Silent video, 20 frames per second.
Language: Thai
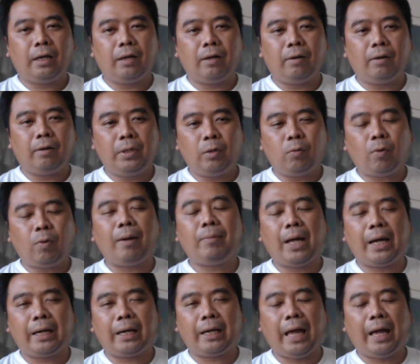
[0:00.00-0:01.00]
มีความหลา
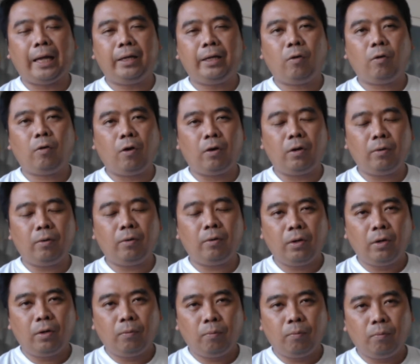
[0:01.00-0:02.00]
กหลายของ
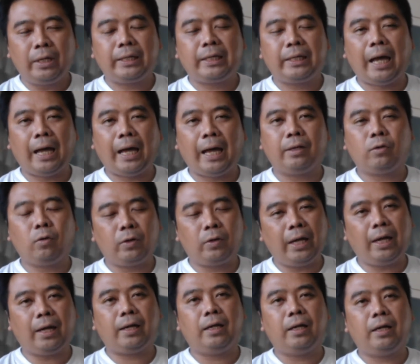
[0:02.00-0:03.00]
บริการ ตรงนี้
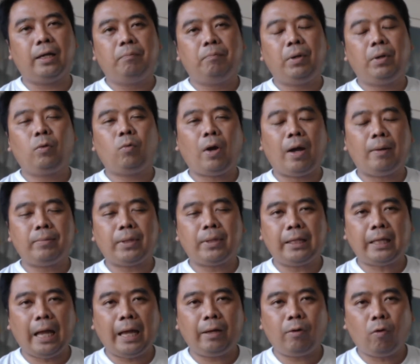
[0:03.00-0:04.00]
เป็นความท้า
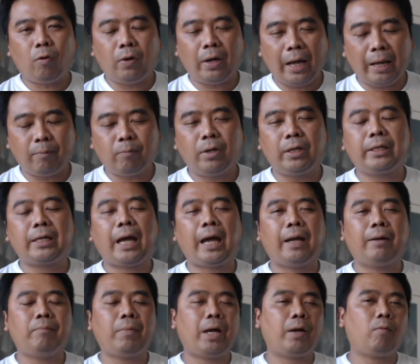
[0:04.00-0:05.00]
ทายของงานบริการ
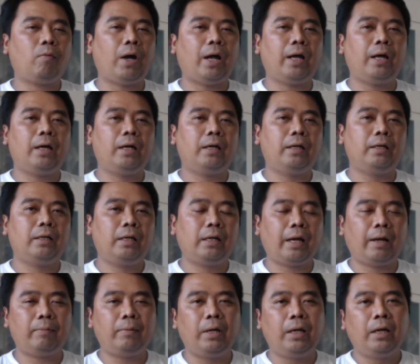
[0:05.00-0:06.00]
มากกว่านะค
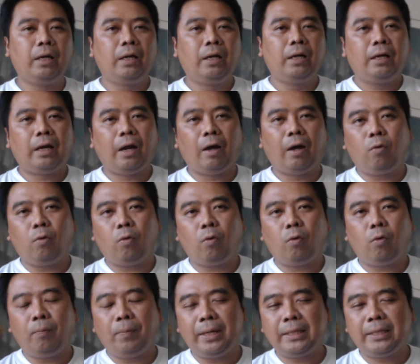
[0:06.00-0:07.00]
รับ เราค
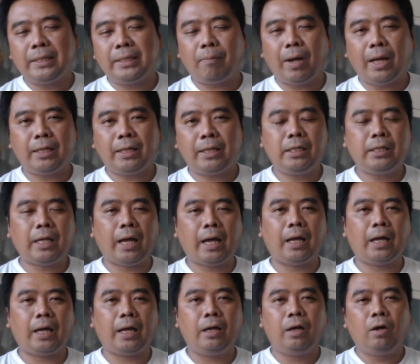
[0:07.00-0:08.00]
งไม่สามารถที่จะ
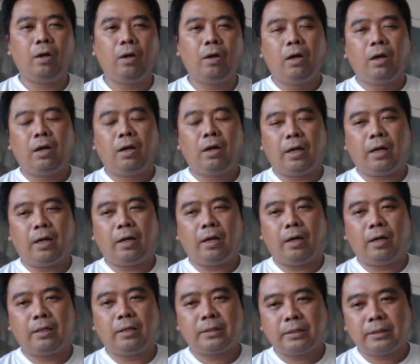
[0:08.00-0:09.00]

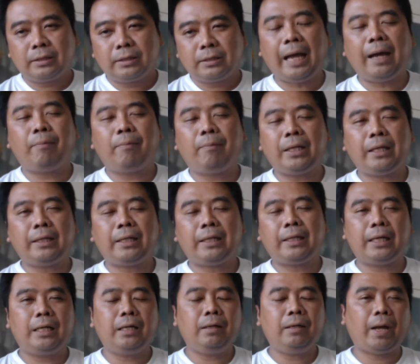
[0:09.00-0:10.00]
สร้างมาตรฐาน
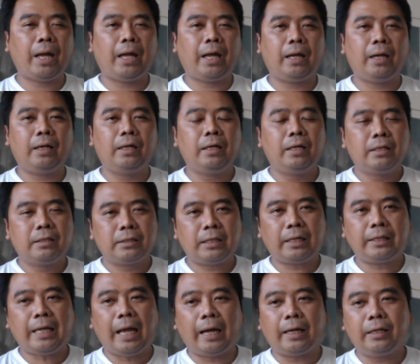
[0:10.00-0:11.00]
ขึ้นมาสัก
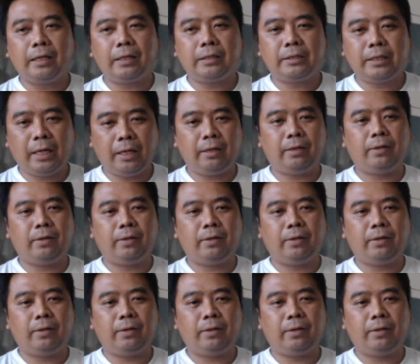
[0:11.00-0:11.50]
อย่างหนึ่งเช่น